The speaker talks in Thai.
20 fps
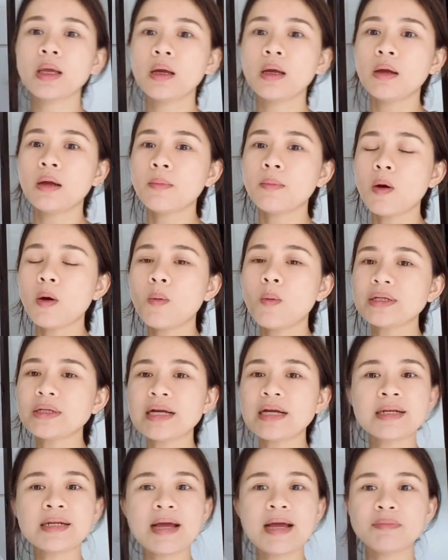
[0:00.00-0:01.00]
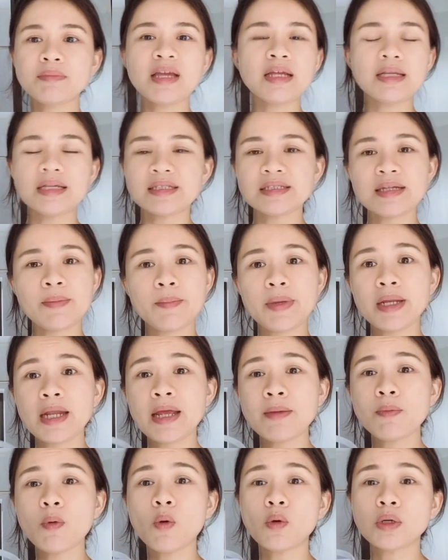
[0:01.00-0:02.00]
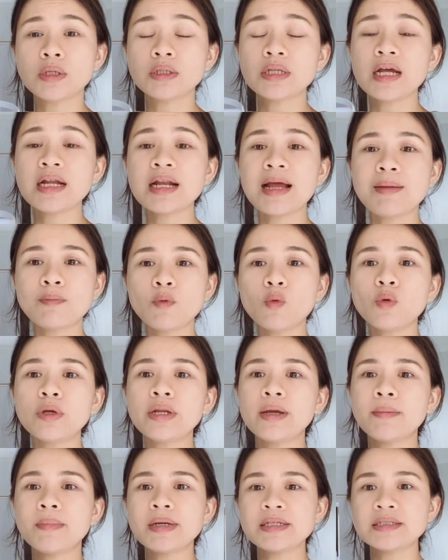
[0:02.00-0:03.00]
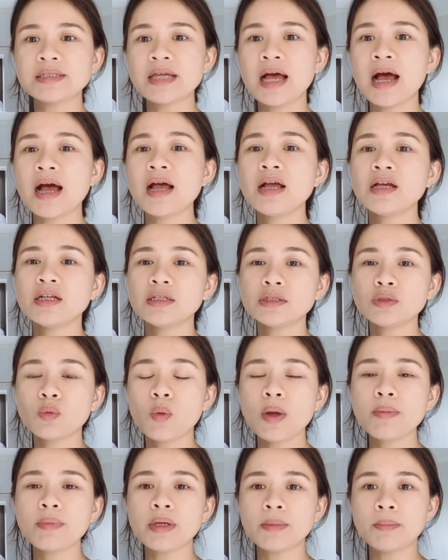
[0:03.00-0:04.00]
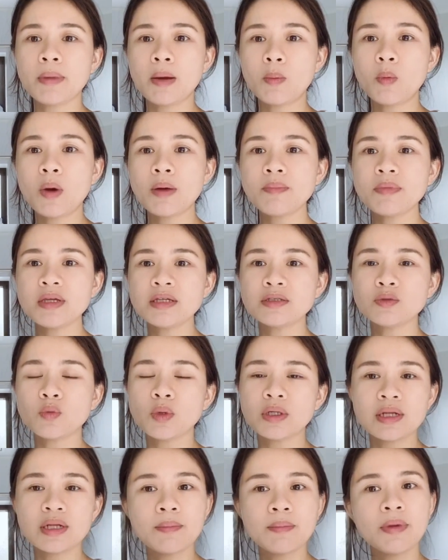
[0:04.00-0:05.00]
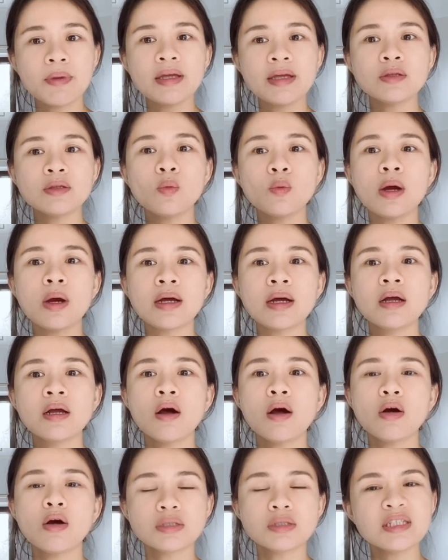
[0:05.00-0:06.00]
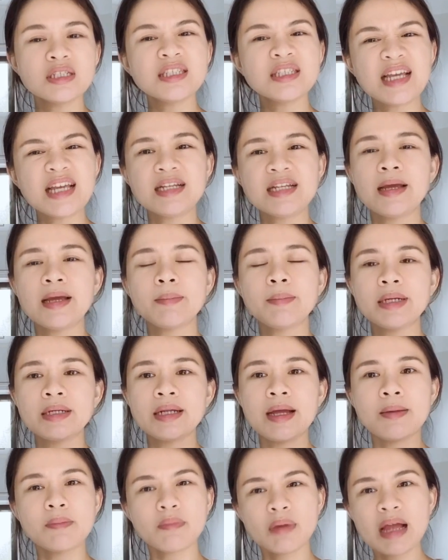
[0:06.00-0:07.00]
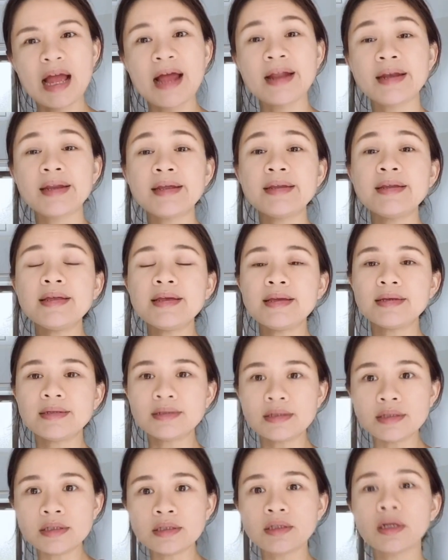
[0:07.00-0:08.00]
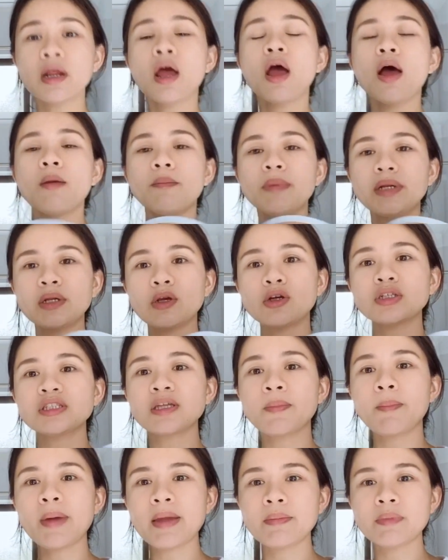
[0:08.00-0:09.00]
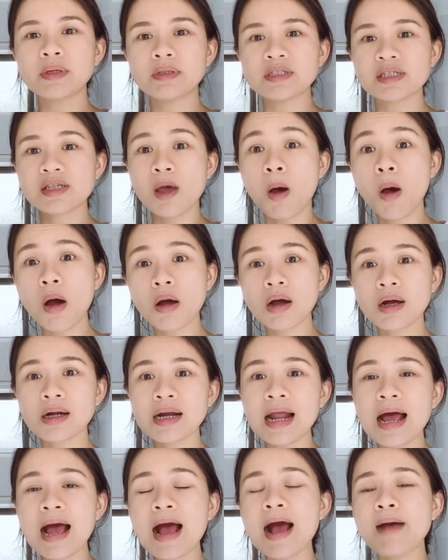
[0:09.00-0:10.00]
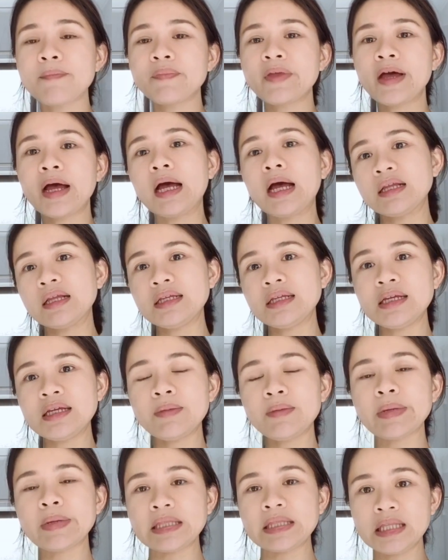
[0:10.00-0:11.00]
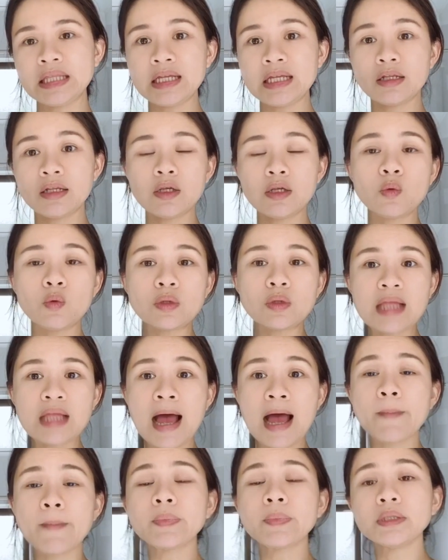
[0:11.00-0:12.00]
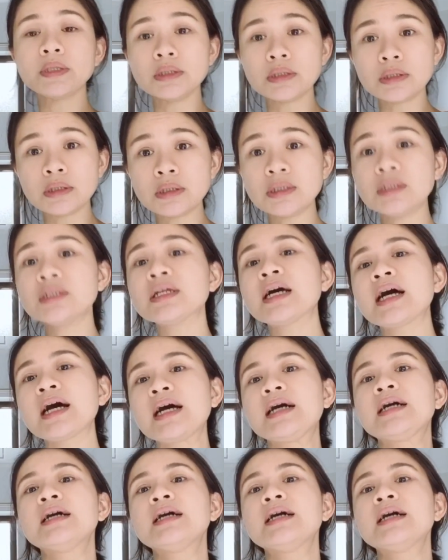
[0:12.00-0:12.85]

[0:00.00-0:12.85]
เพราะว่าถ้าน้ำเย็นเนี่ยจะไม่ได้ผล ถ้าน้ำอุ่นเนี่ยมันจะช่วยเหมือนแบบว่ามีส่วนทำให้ตัวออกซิเจนเนี่ยมันทำงานได้ดีขึ้น มันก็จะไปเหมือนสาะคราบนะคะ ที่มันติดอยู่ตามพื้นนะคะ